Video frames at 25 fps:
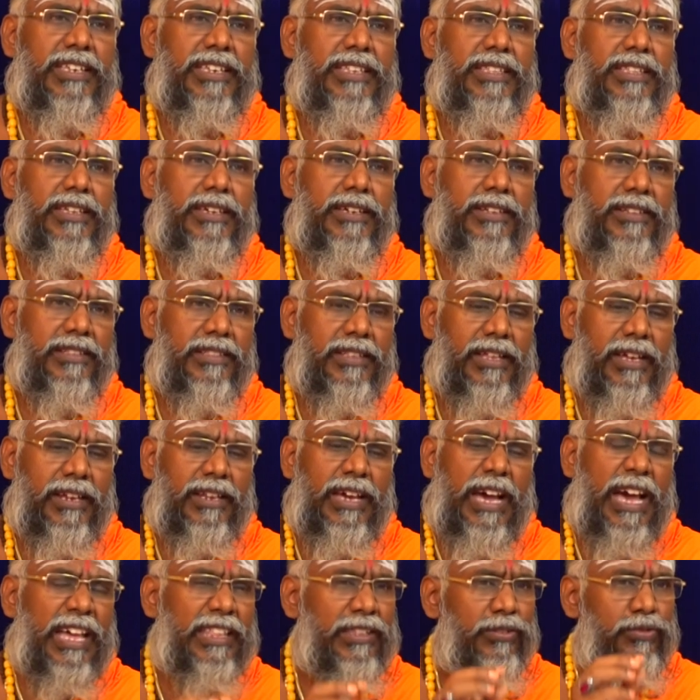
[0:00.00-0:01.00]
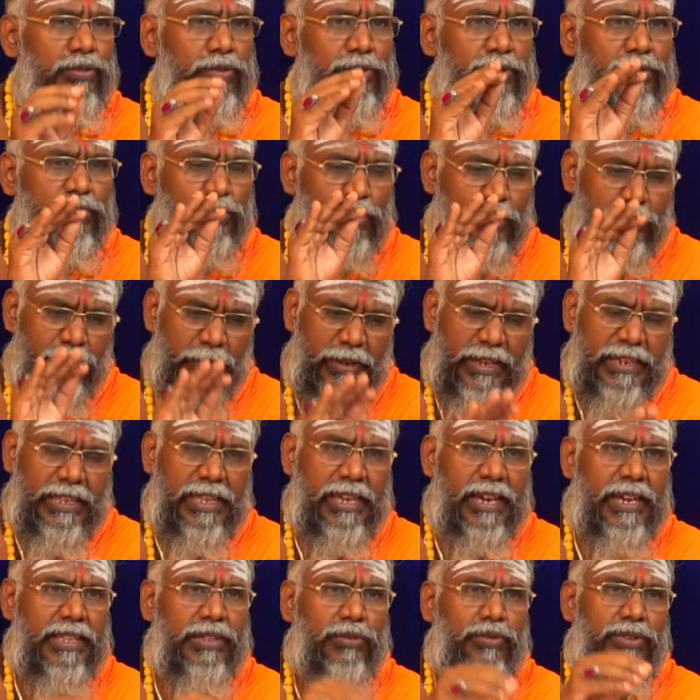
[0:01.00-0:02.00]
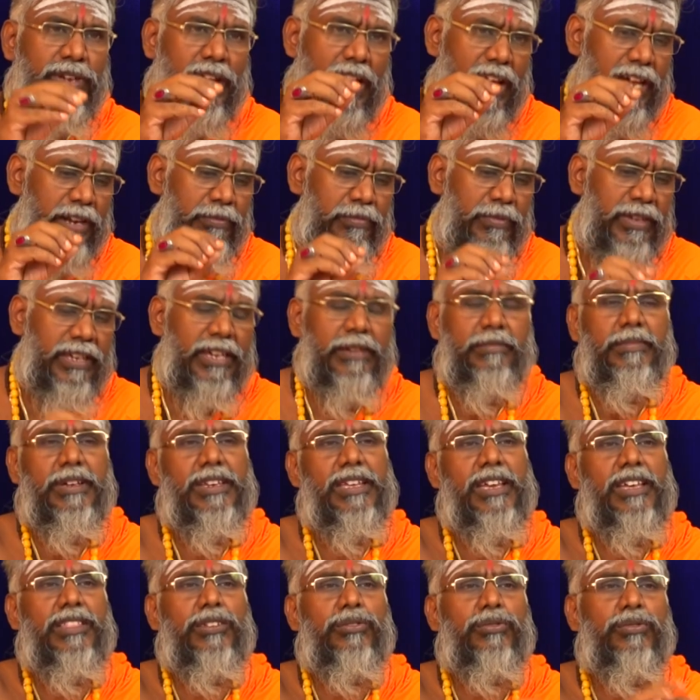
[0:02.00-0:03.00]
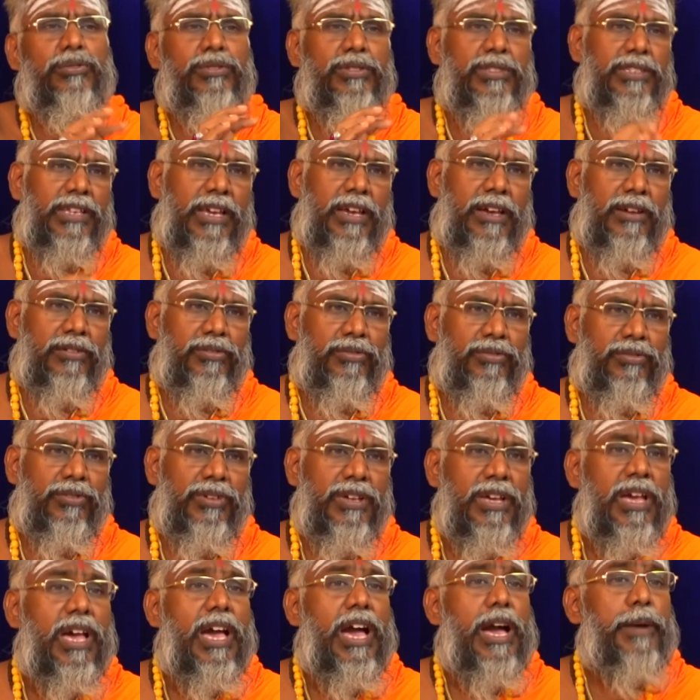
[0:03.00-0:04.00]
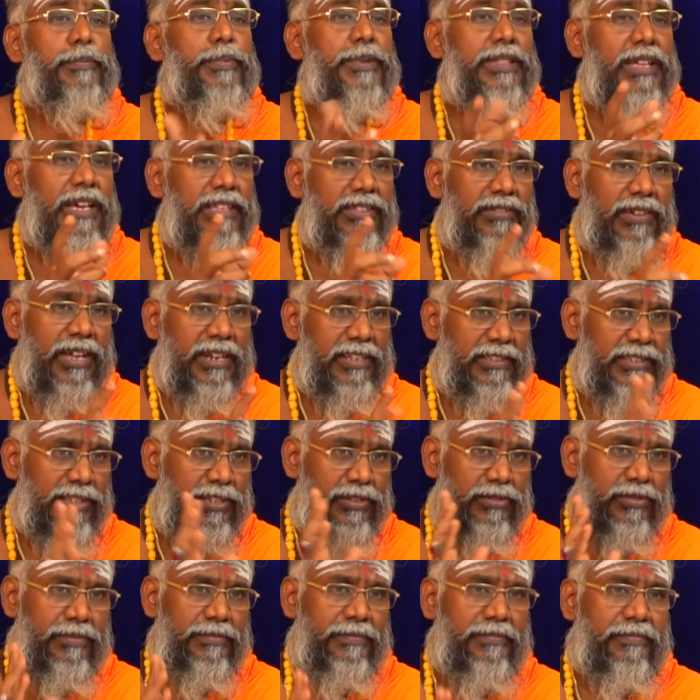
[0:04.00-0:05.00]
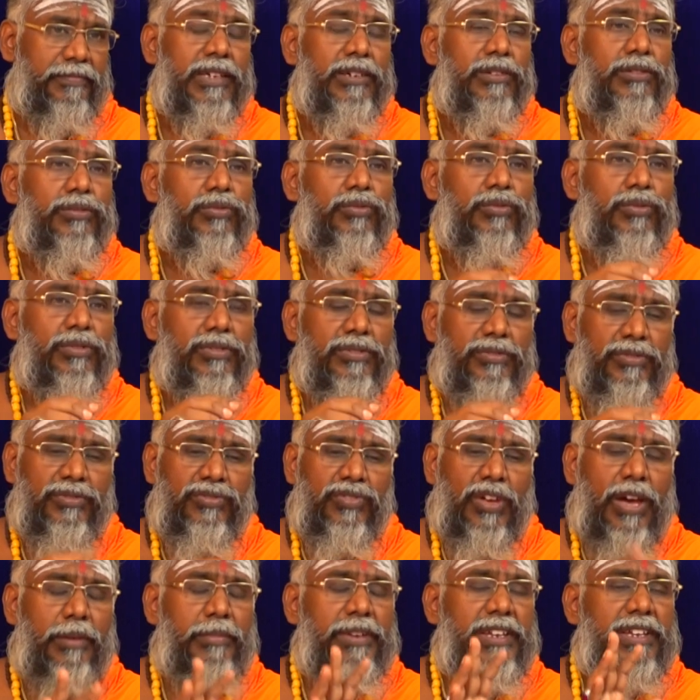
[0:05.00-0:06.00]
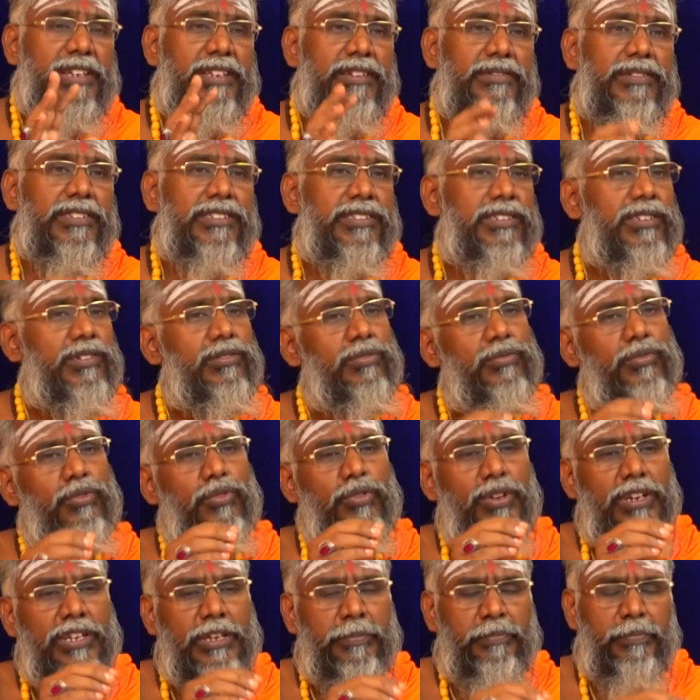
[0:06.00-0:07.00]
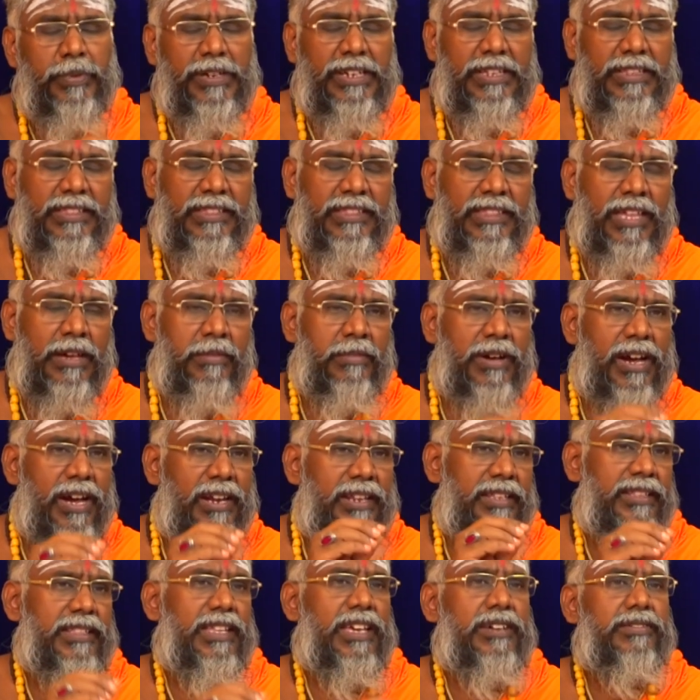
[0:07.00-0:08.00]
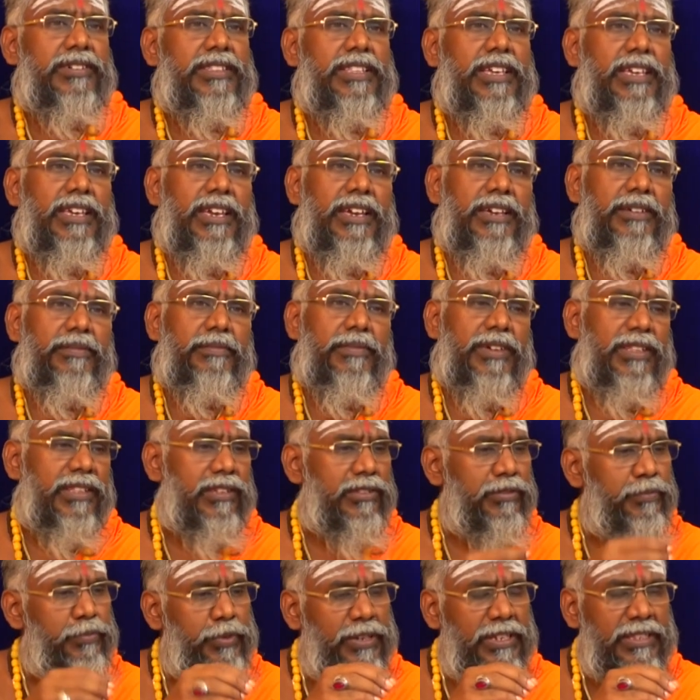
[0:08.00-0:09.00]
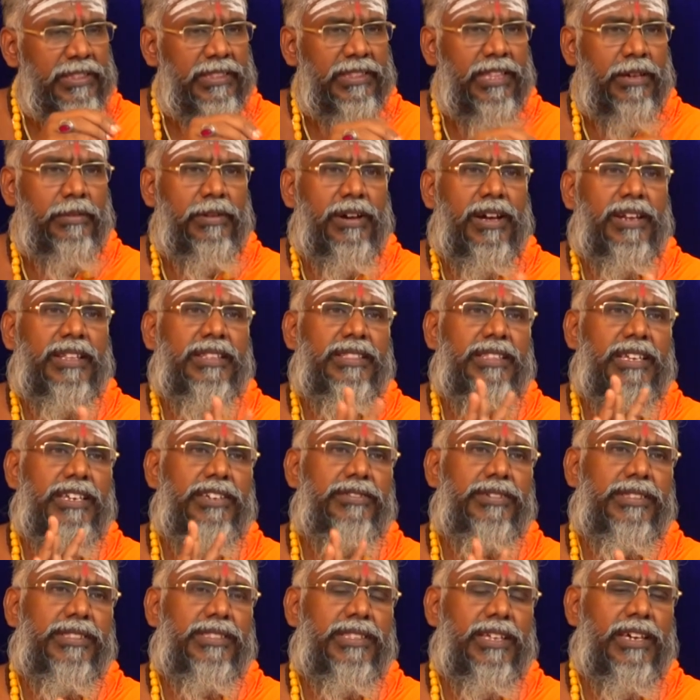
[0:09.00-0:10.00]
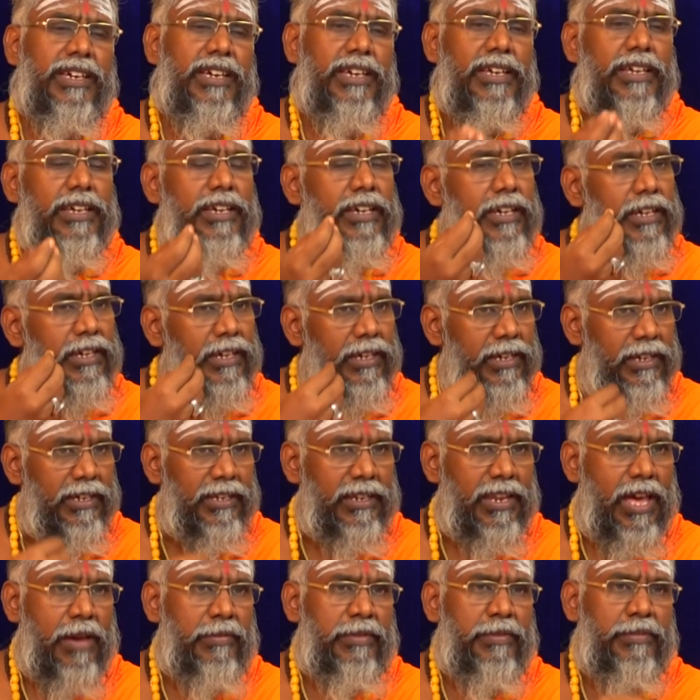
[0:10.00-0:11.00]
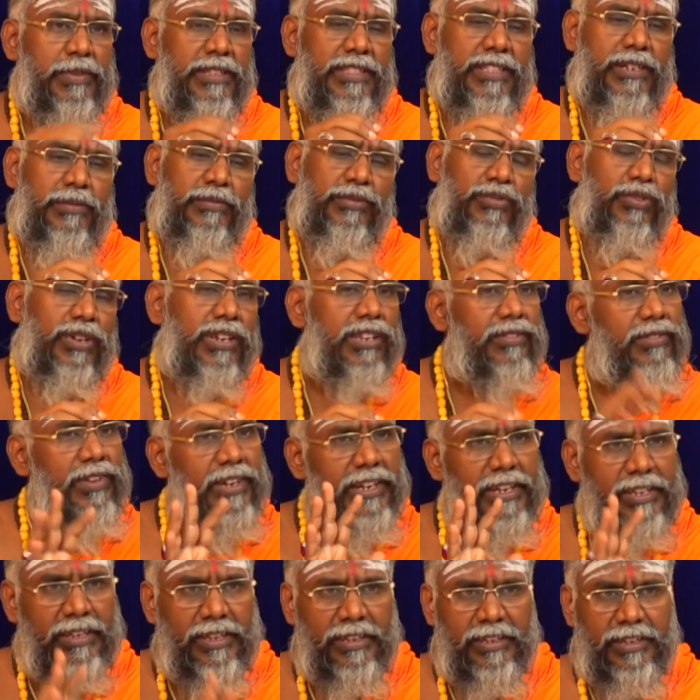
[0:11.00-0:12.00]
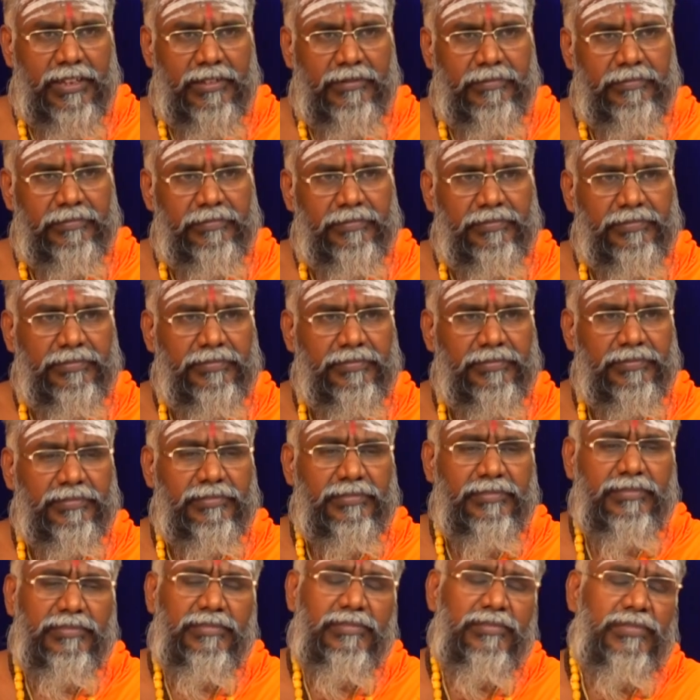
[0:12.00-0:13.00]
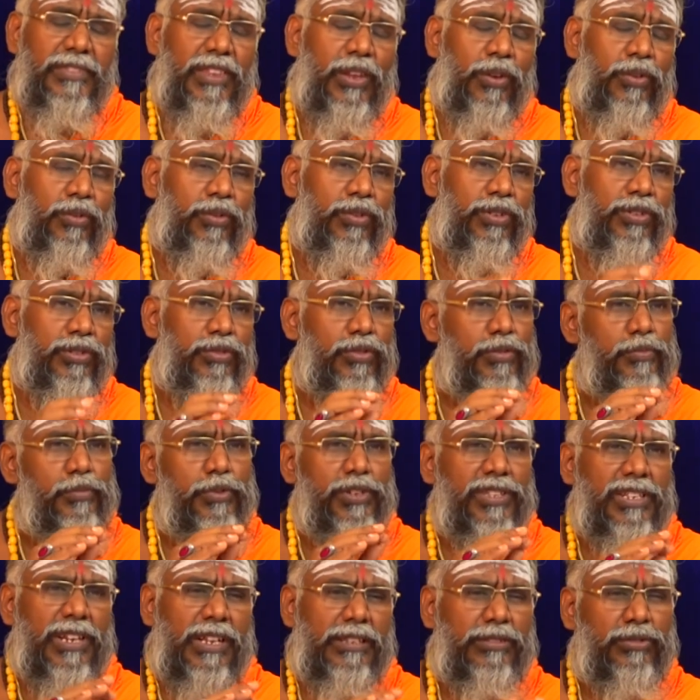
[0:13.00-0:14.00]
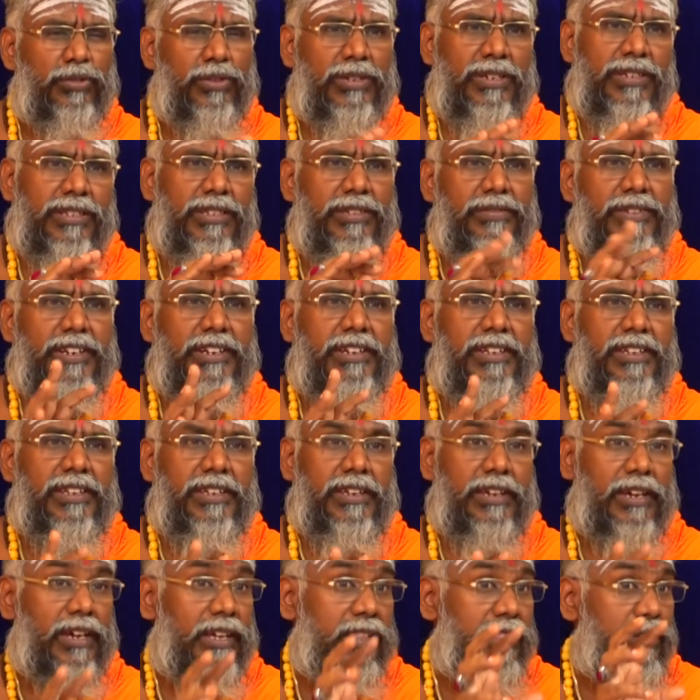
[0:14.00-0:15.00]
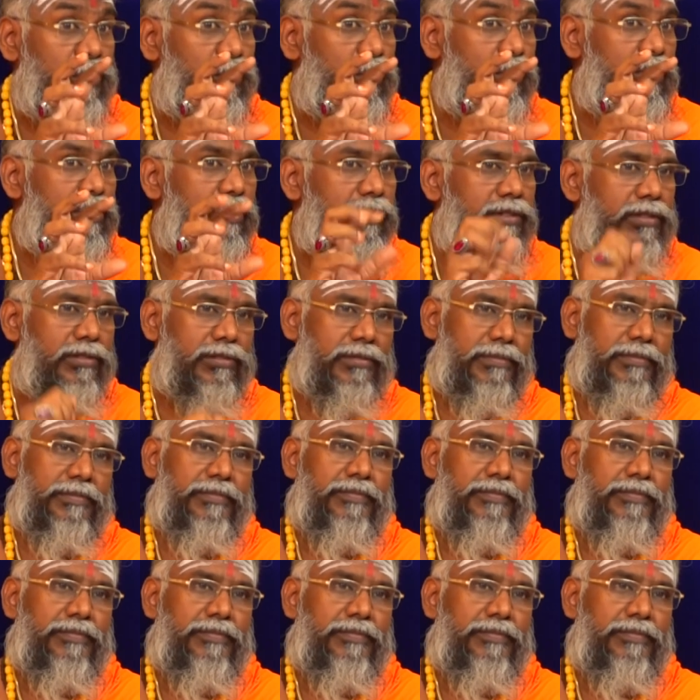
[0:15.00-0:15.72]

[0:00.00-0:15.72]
செய்து இருந்தாலும் அதுக்கு வந்து ஒரு மரியாதை ஒரு ஆன்மீக மரியாதை கொடுத்தே ஆகணும் அப்போ தான் அது வேலை செய்யும் உங்கள் சுவாமிக்கிட்ட வச்சு உங்களுக்கு பிடித்தமான தேவதையை அதாவது பிடித்தமான தெய்வத்தை நாம மந்திரம் சொல்லி வேண்டிக்கிங்க ஒரு ஒம்பது நாள் தொடர்ந்து வேண்டிக்கிங்க அந்த உளுந்துக்கு